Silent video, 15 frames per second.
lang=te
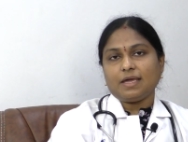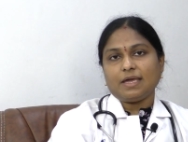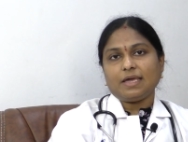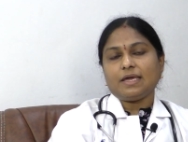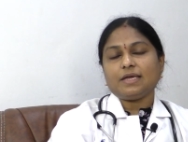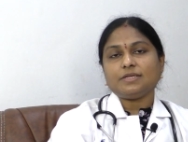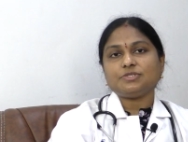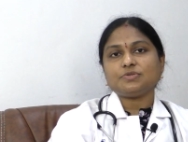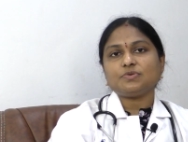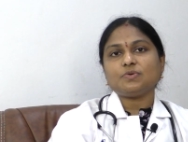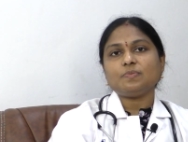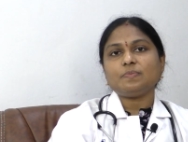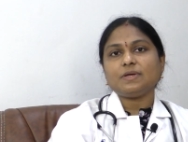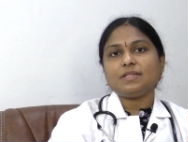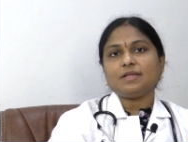ఏ ఏజ్
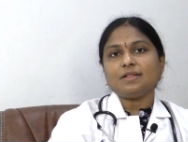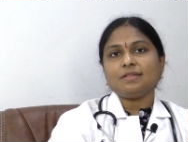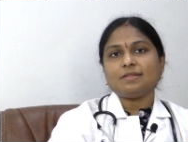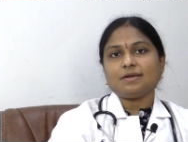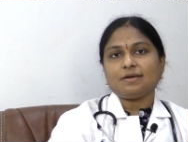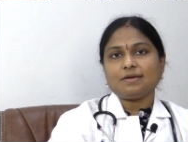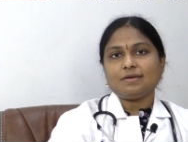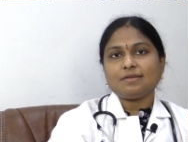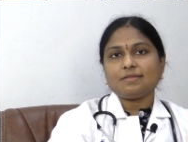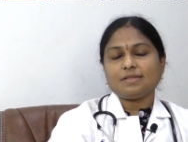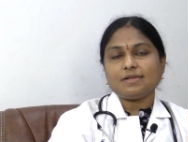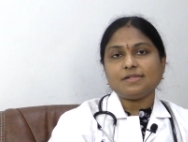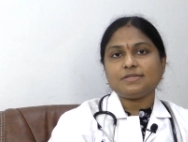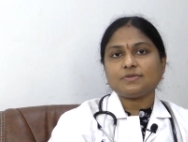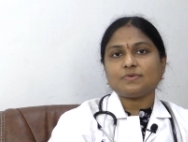గ్రూప్ ఇదంతా
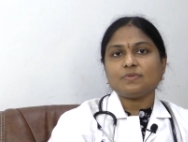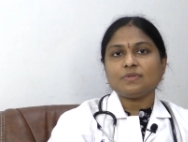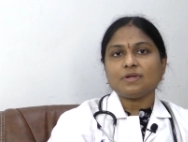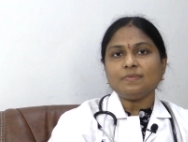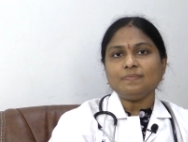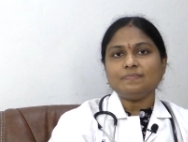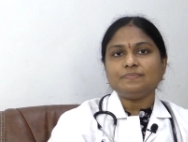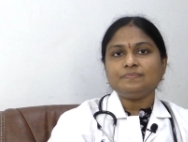తెలుసుకుందాం